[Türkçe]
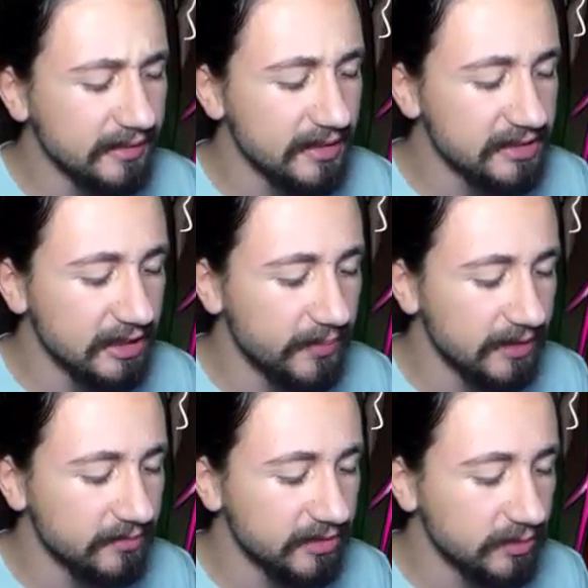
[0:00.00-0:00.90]
arkadaşlar
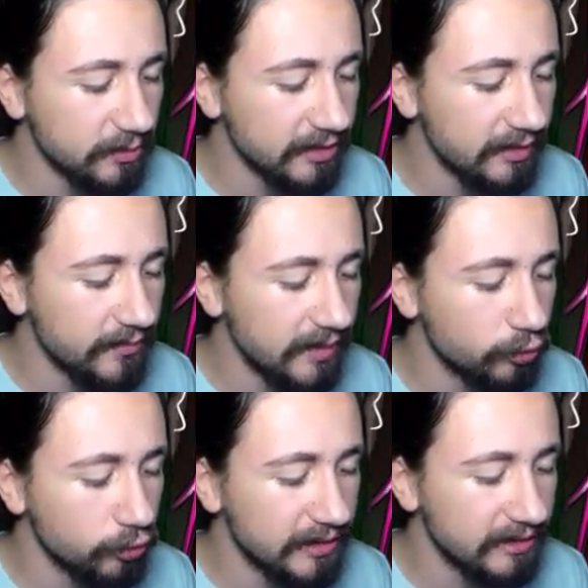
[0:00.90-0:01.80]
benim takımımdan
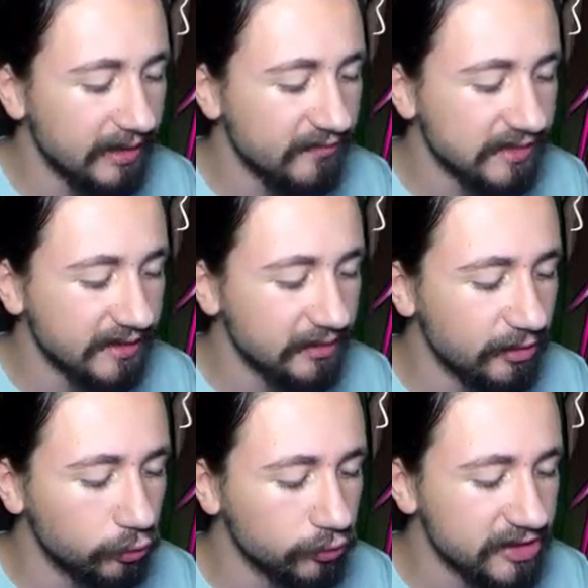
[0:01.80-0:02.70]
memnun değil.
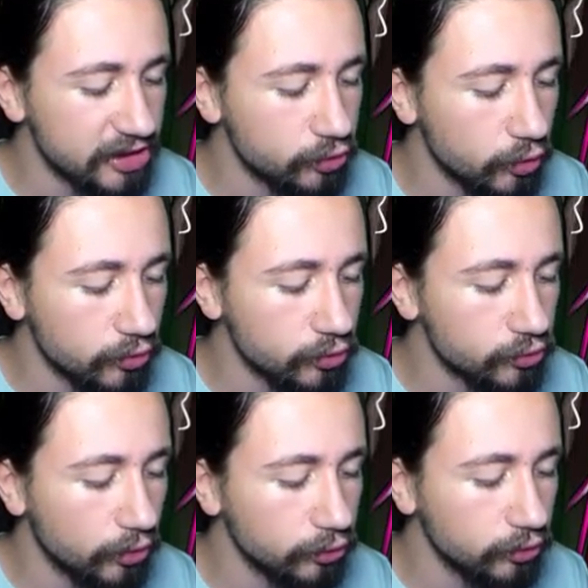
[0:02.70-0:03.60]
Efsaneler olduğu için çok
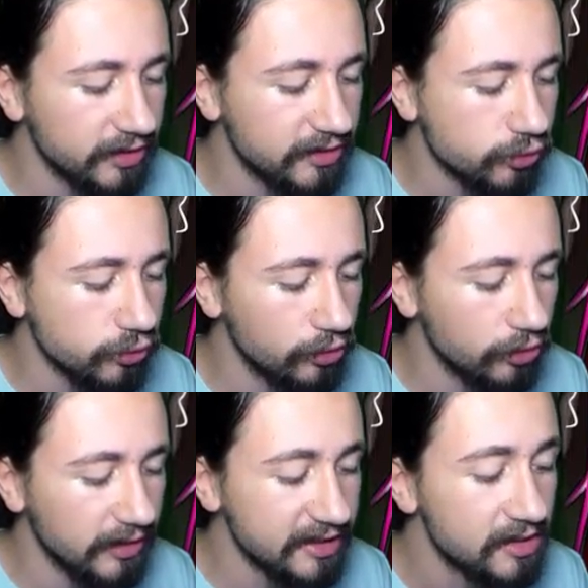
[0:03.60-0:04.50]
güçlü olduklarını
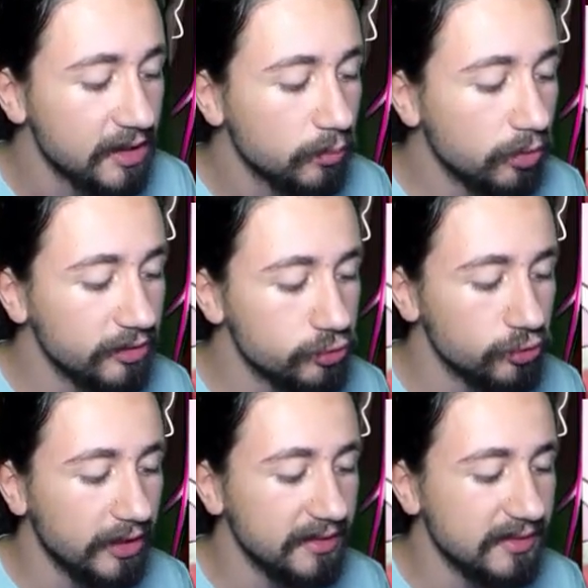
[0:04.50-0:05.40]
söylüyorlar. Bu arada
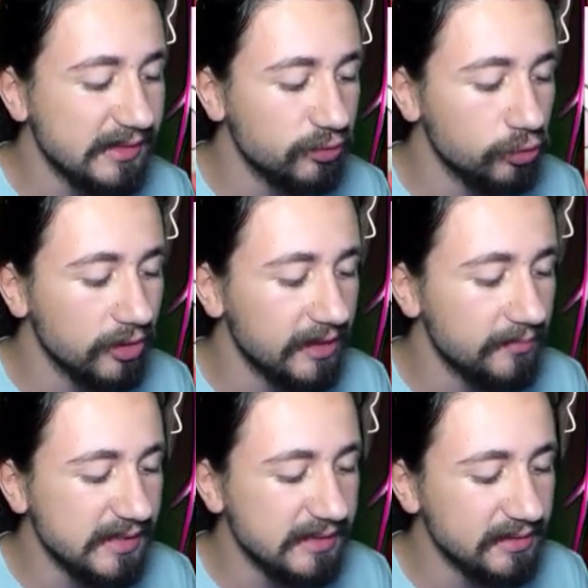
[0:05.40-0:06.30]
şurada arkası dönük
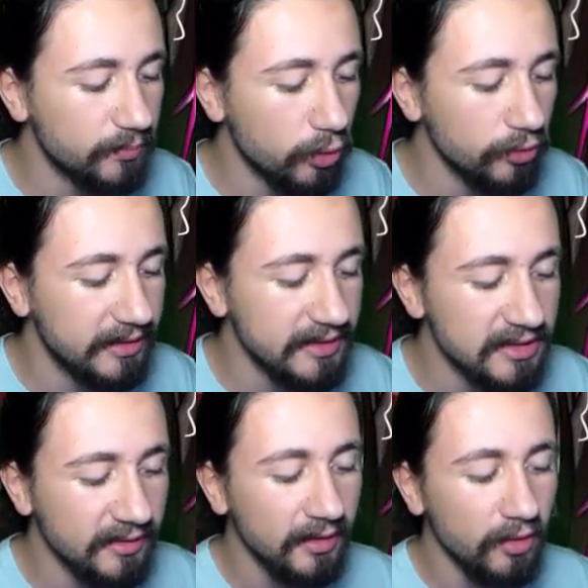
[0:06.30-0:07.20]
adam Mr.
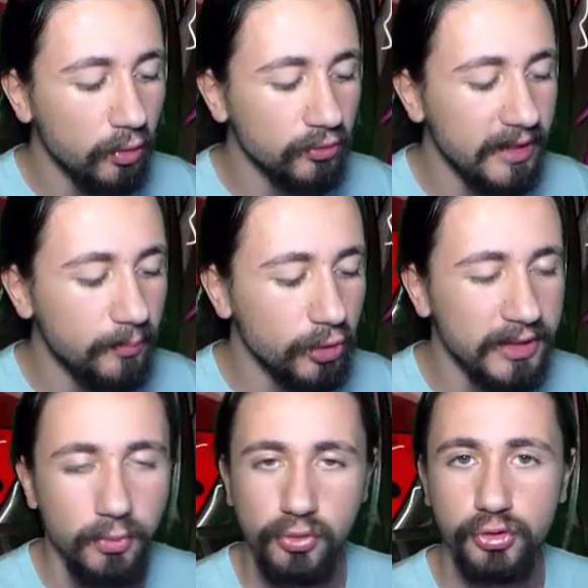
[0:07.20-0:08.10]
Bonding. Ondan
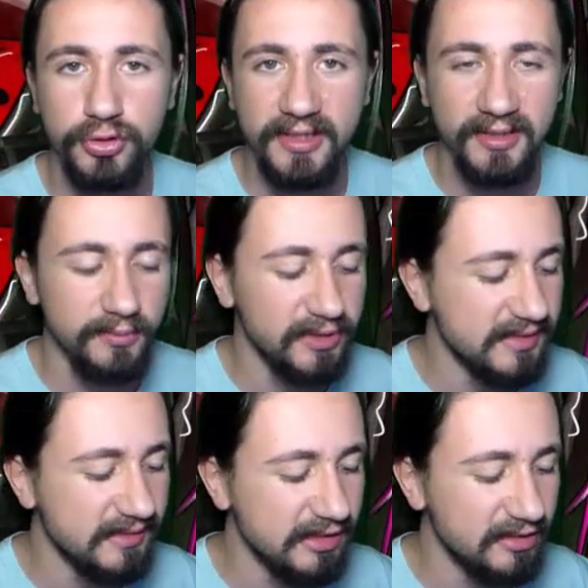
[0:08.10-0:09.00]
Pokemon güçleri
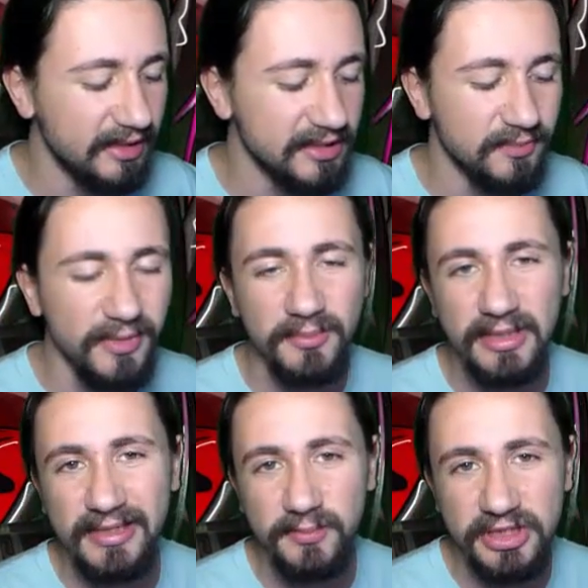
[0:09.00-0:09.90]
alabilirsiniz. Lakin
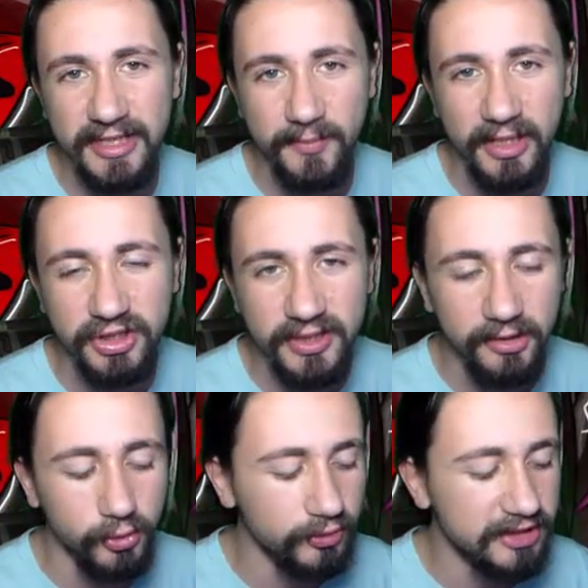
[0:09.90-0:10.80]
benim ilgimi çekmeyen
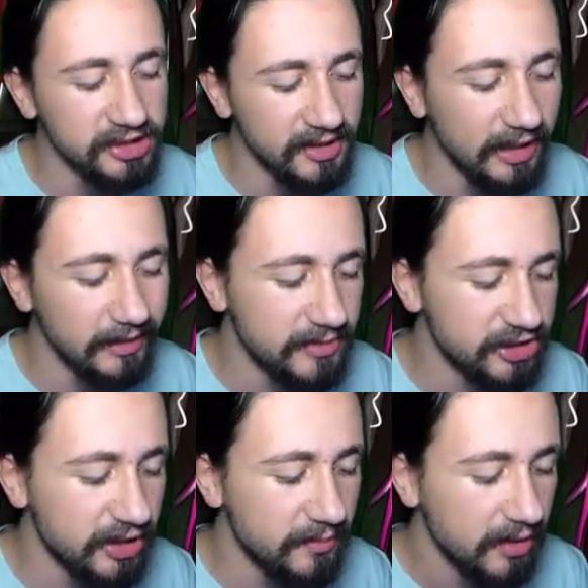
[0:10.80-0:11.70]
şeyler olduğu için
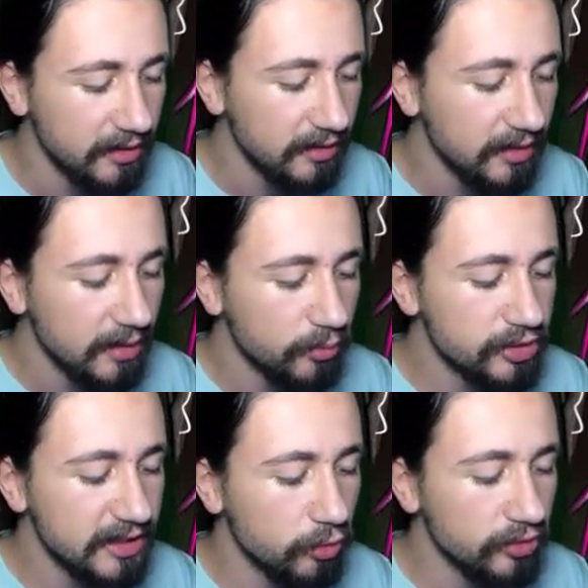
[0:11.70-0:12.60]
almayacağım.
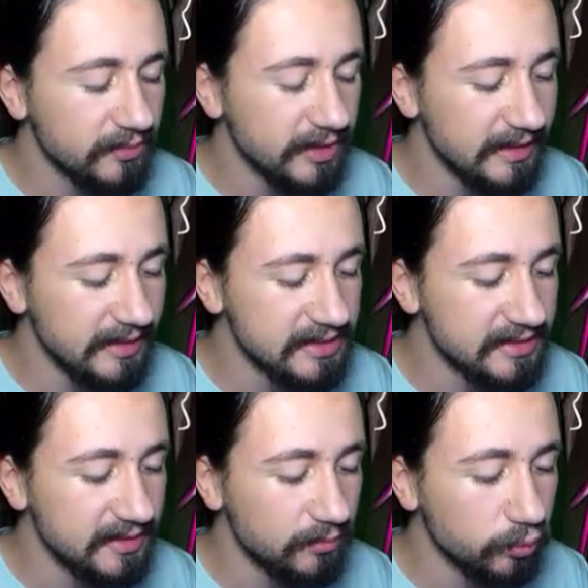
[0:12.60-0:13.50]
Pokemon'larımı
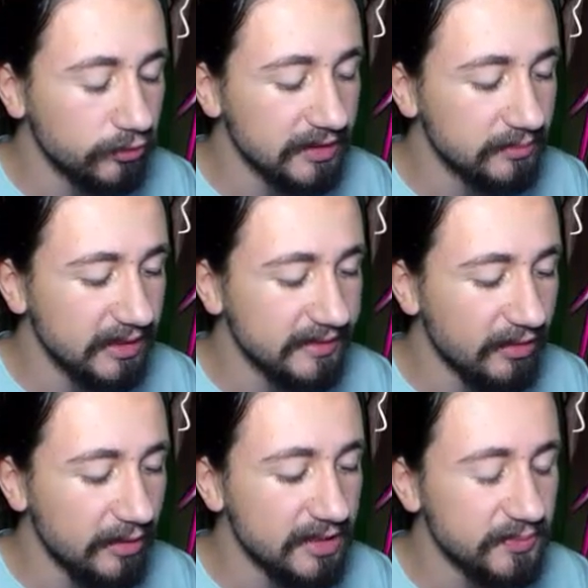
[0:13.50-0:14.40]
iyileştirdim. Bu takımla
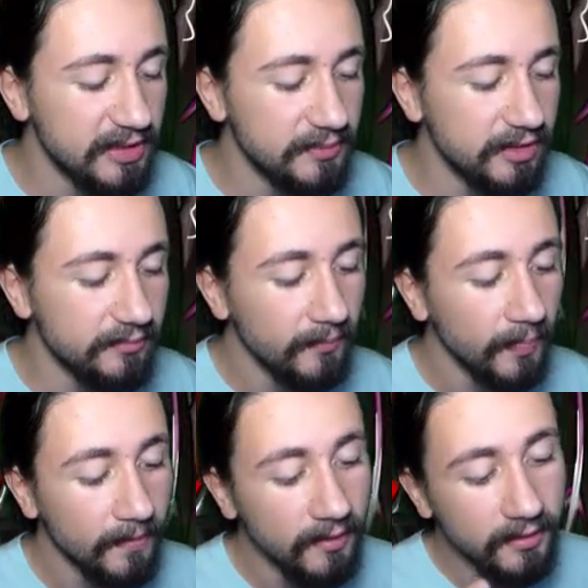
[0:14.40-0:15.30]
devam etmeli miyim?